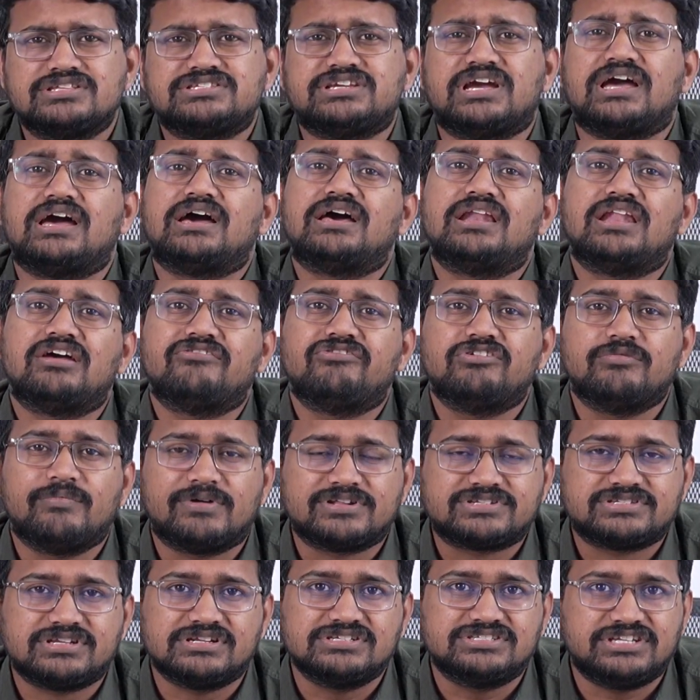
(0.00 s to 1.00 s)
చాలా
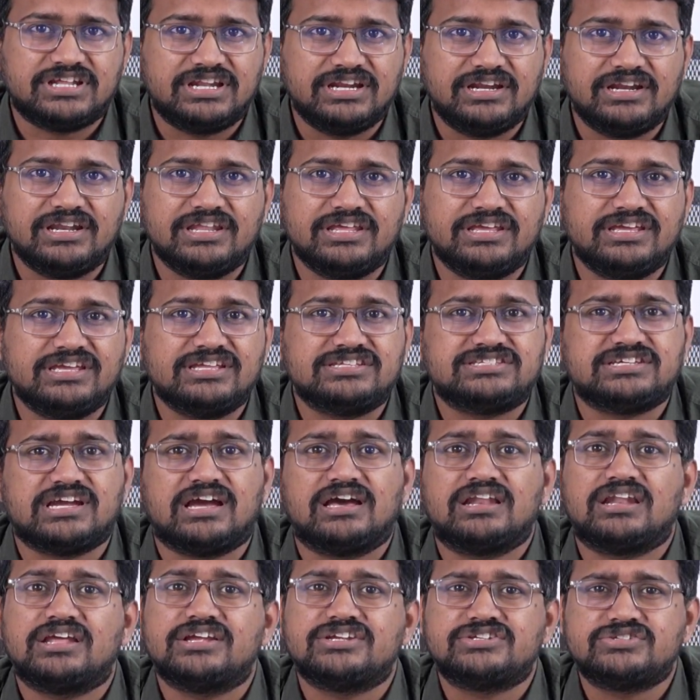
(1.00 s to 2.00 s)
విమర్శలు జరిగినాయి
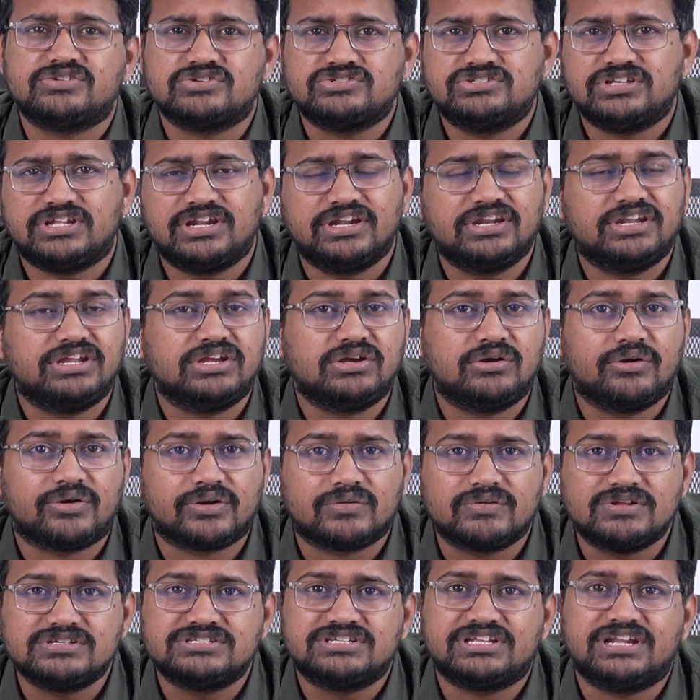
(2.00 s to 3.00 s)
చాలా ఇష్యూస్ జరిగినాయి
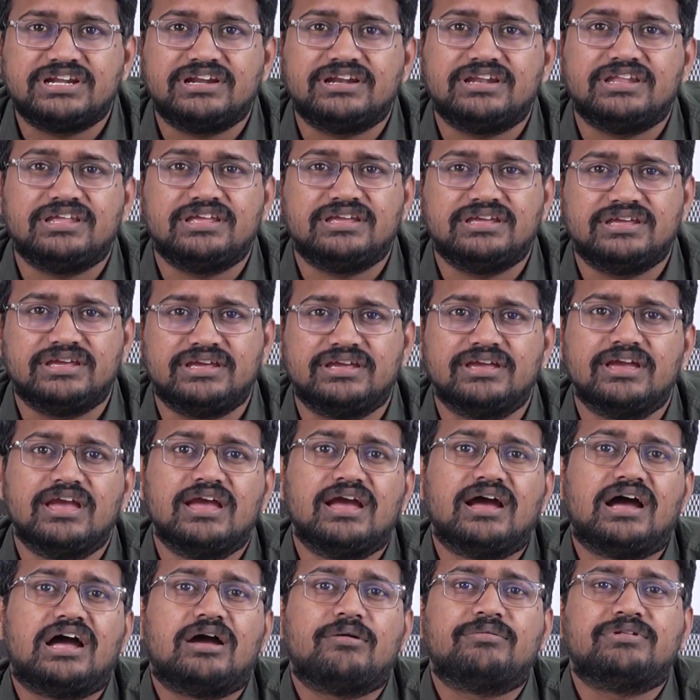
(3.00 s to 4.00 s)
గొడవలు జరిగినాయి
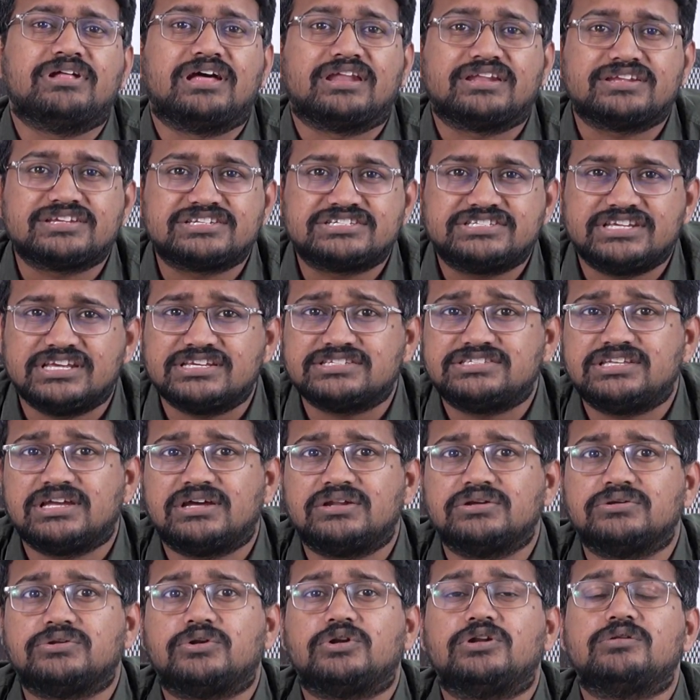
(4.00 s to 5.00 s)
ఆమెను అరెస్ట్
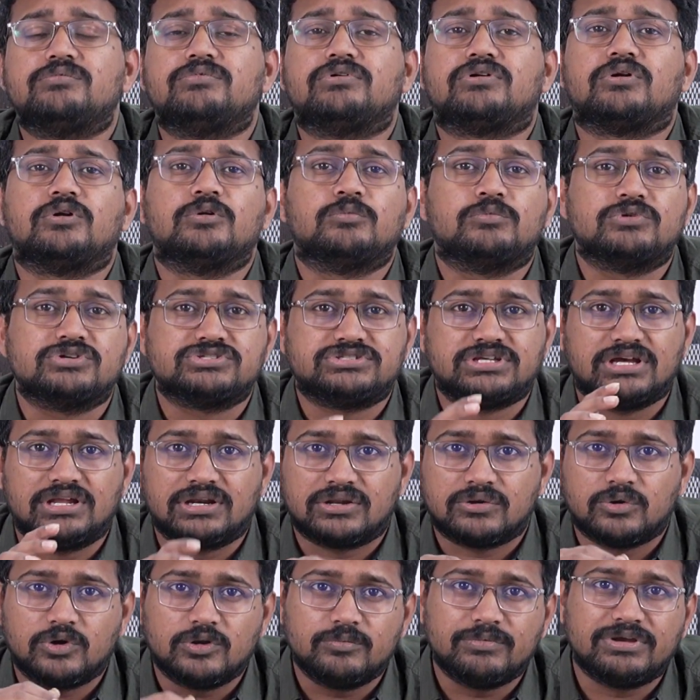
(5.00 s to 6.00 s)
చేశారు రెండు రెండు మూడు
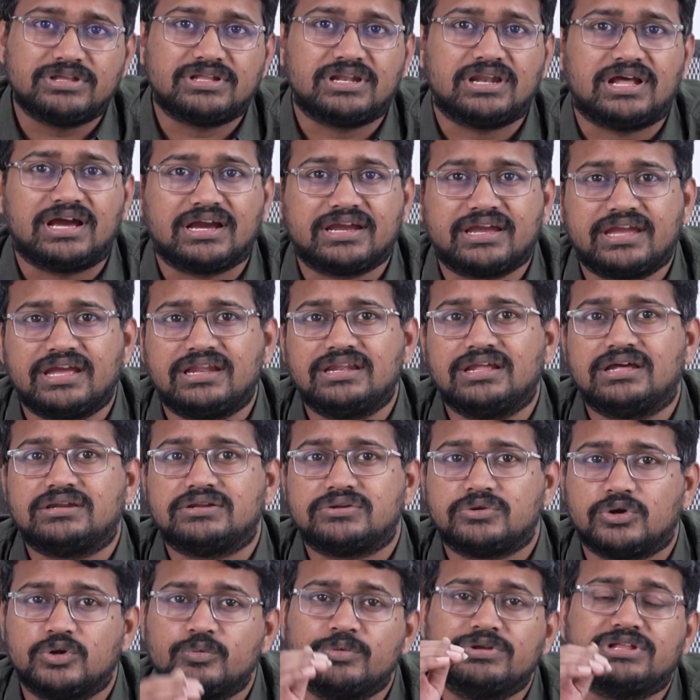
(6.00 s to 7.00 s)
సార్లు రోడ్డు మీద
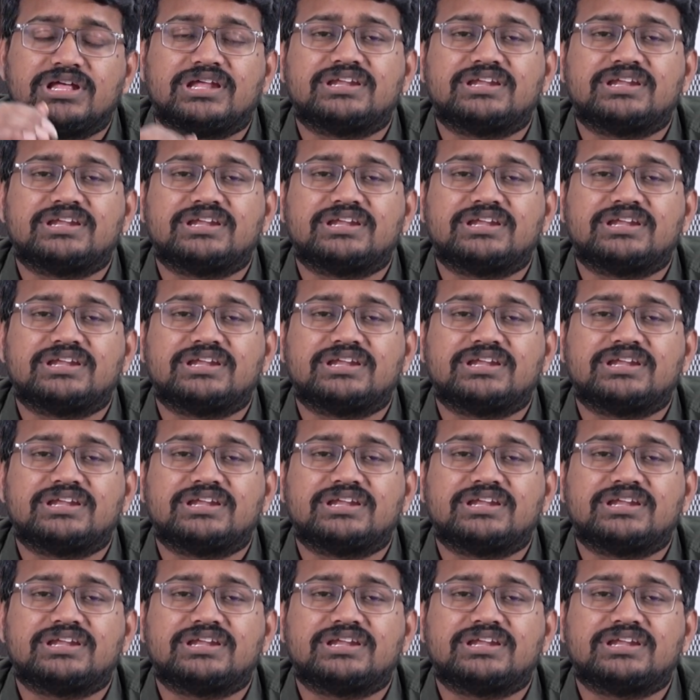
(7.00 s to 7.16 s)
లాక్కెళ్ళారు రోడ్డు మీద